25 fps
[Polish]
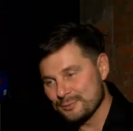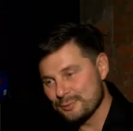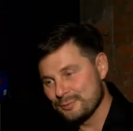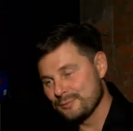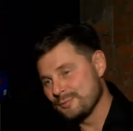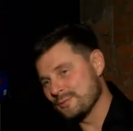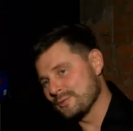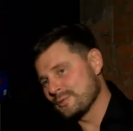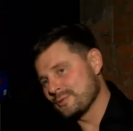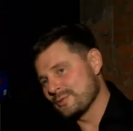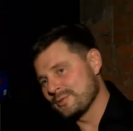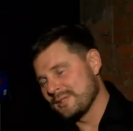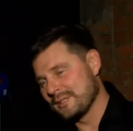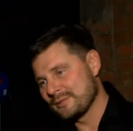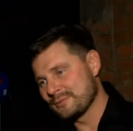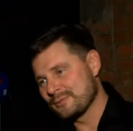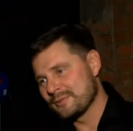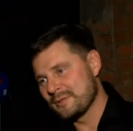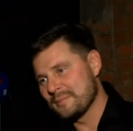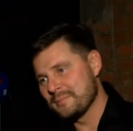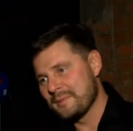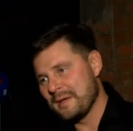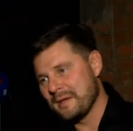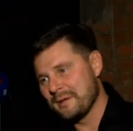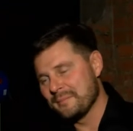utwór, nad
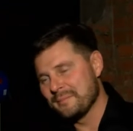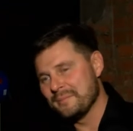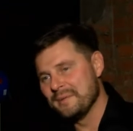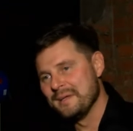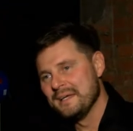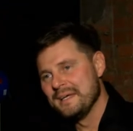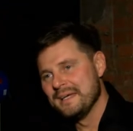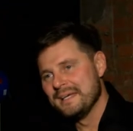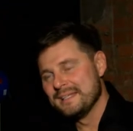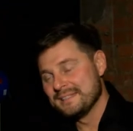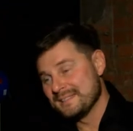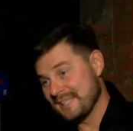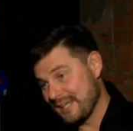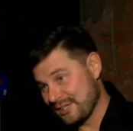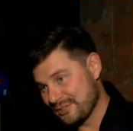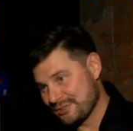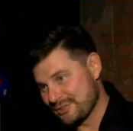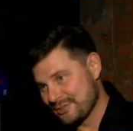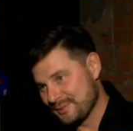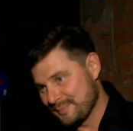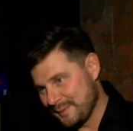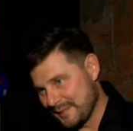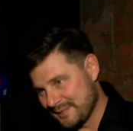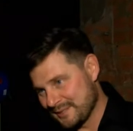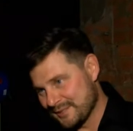którym miałem
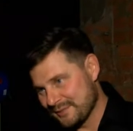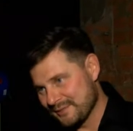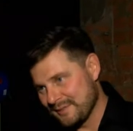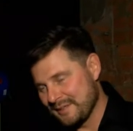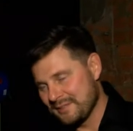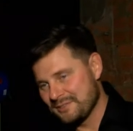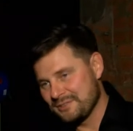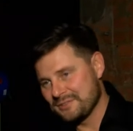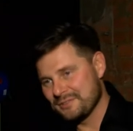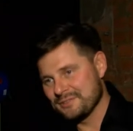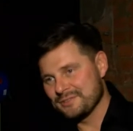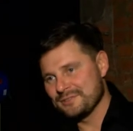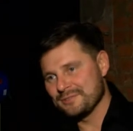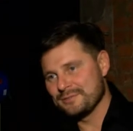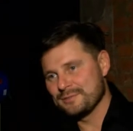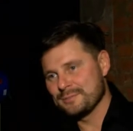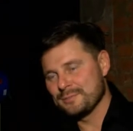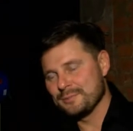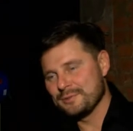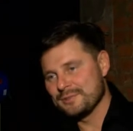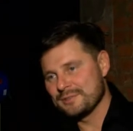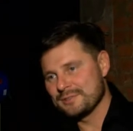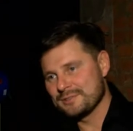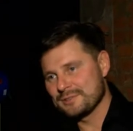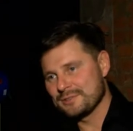zaszczyt pracować y,
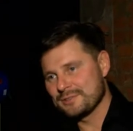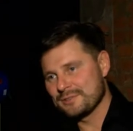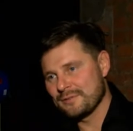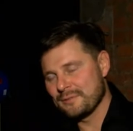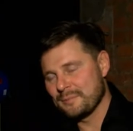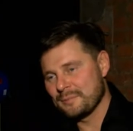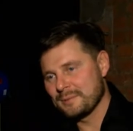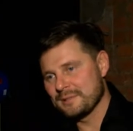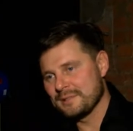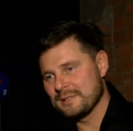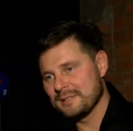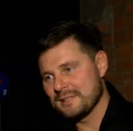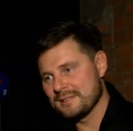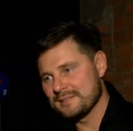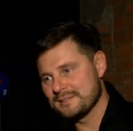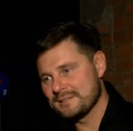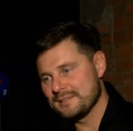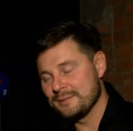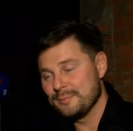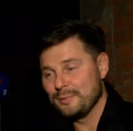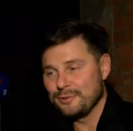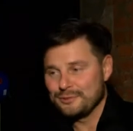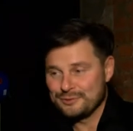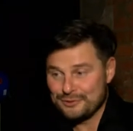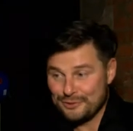wspólnie z Krzysztofem
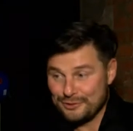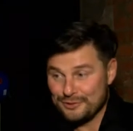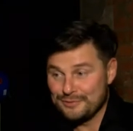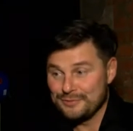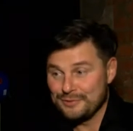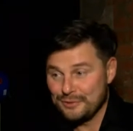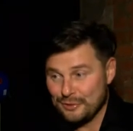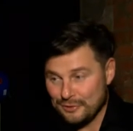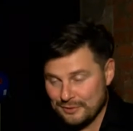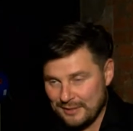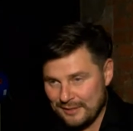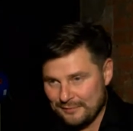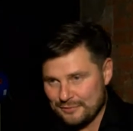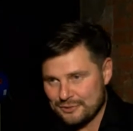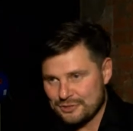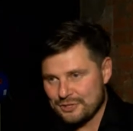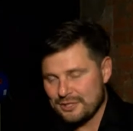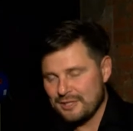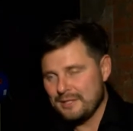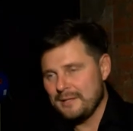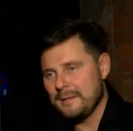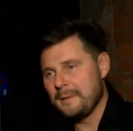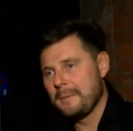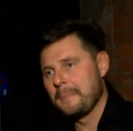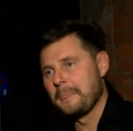Pendereckim od strony
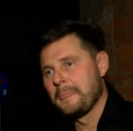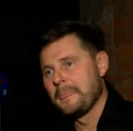wykonawczej